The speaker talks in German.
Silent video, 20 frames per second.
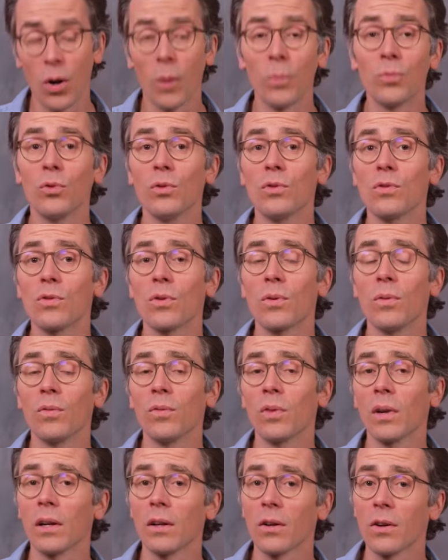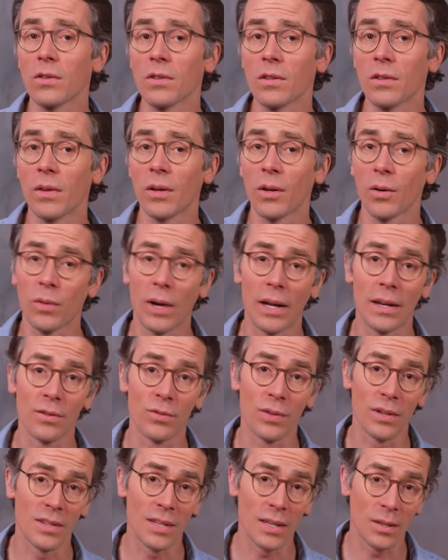ob du in Zukunft wirklich konsequent auf alles
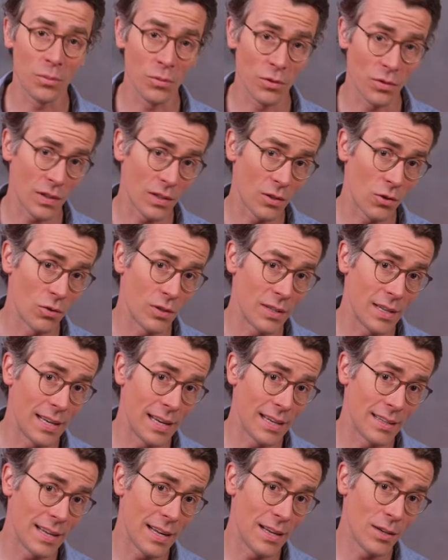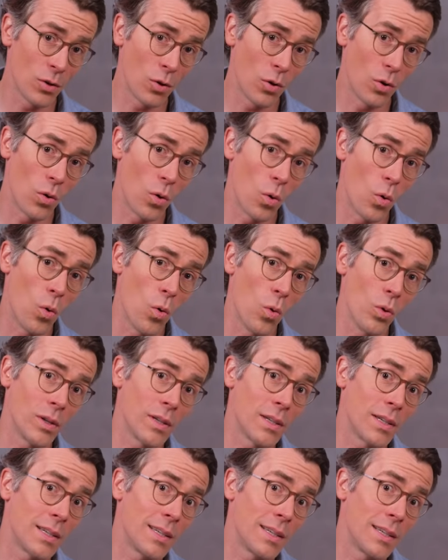verzichten musst, was Gluten enthält oder